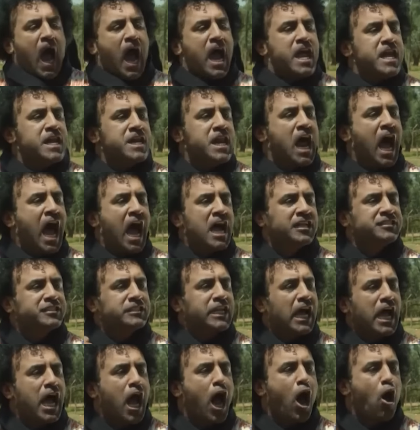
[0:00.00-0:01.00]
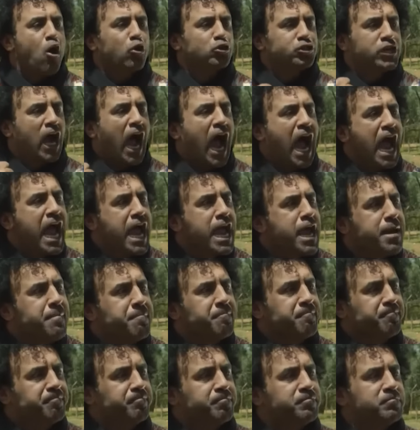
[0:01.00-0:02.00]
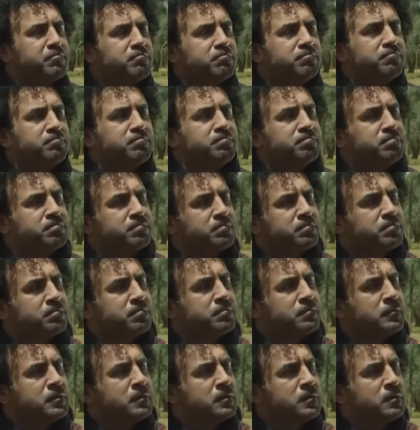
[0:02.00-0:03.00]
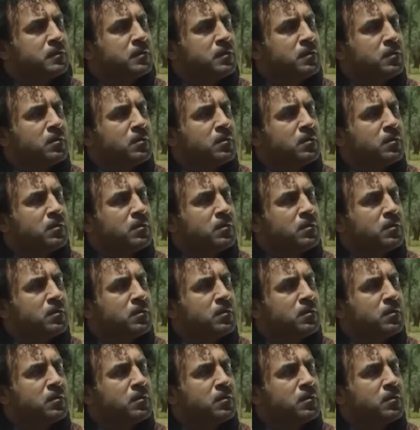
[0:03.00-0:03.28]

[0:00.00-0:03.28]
اين انت يا هشيم اين انت يا